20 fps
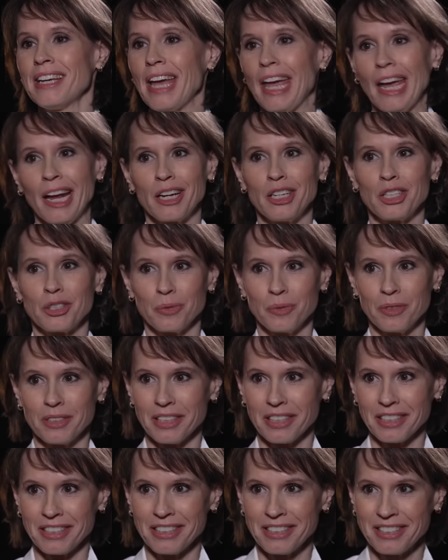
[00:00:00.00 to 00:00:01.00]

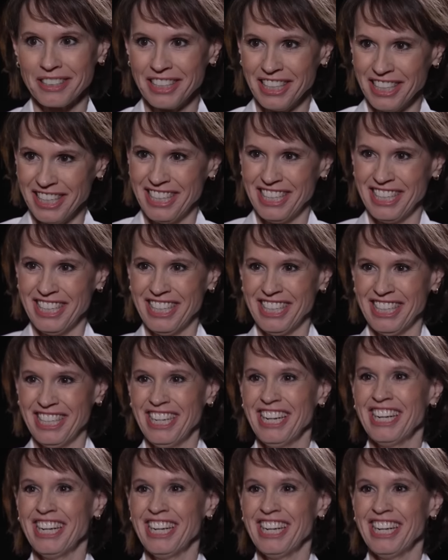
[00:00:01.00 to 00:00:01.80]
Englischunterricht. Ja, ganz genau.